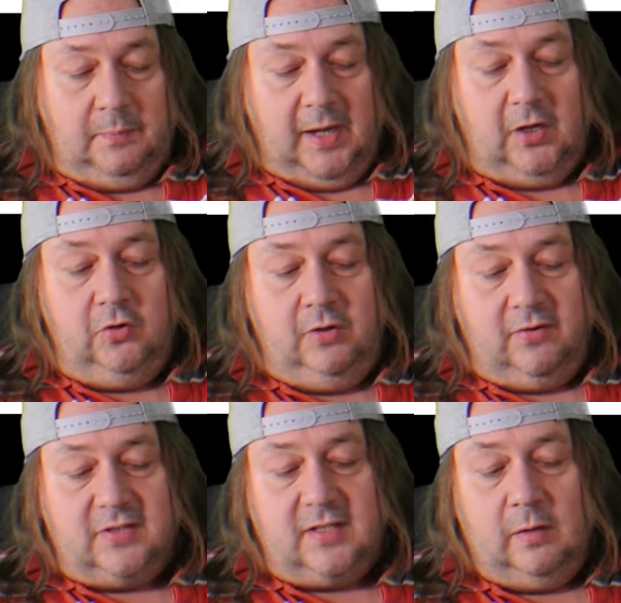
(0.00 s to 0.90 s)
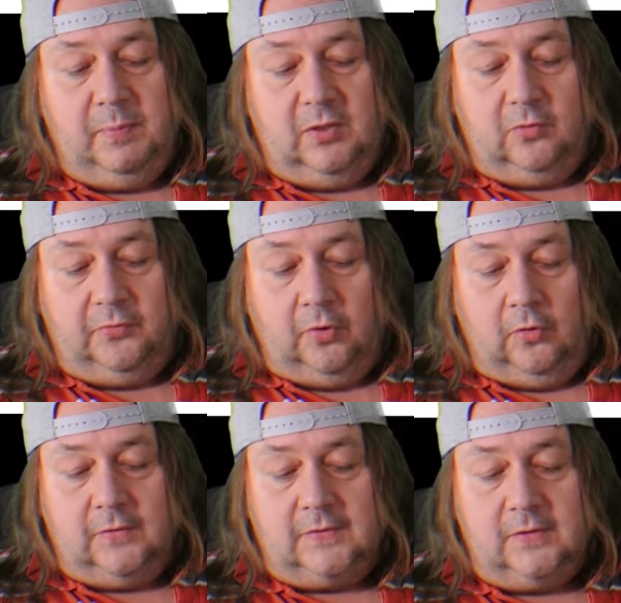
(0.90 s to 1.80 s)
par Universal Pictures
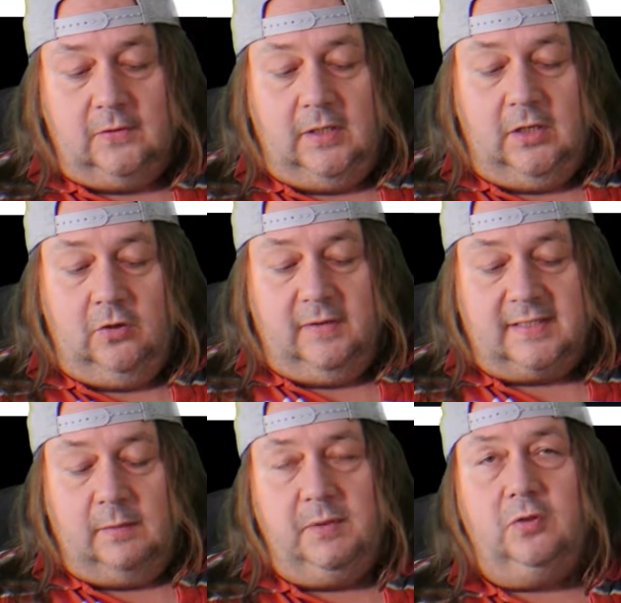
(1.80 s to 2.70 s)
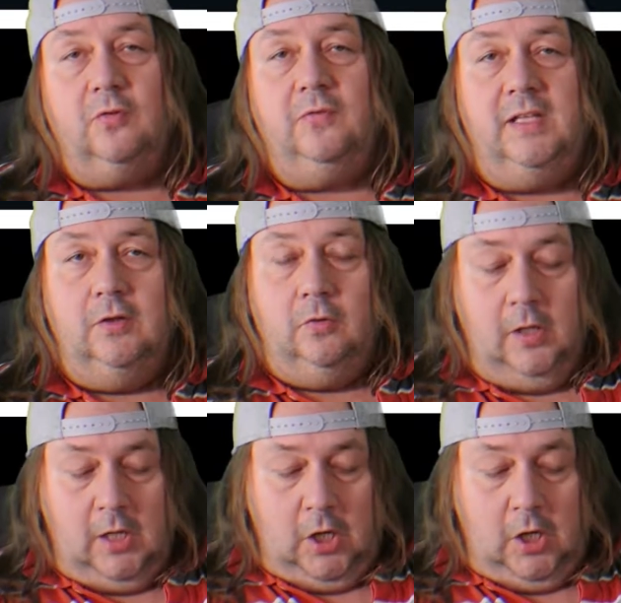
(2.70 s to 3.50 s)
France et Universal Pictures Vidéo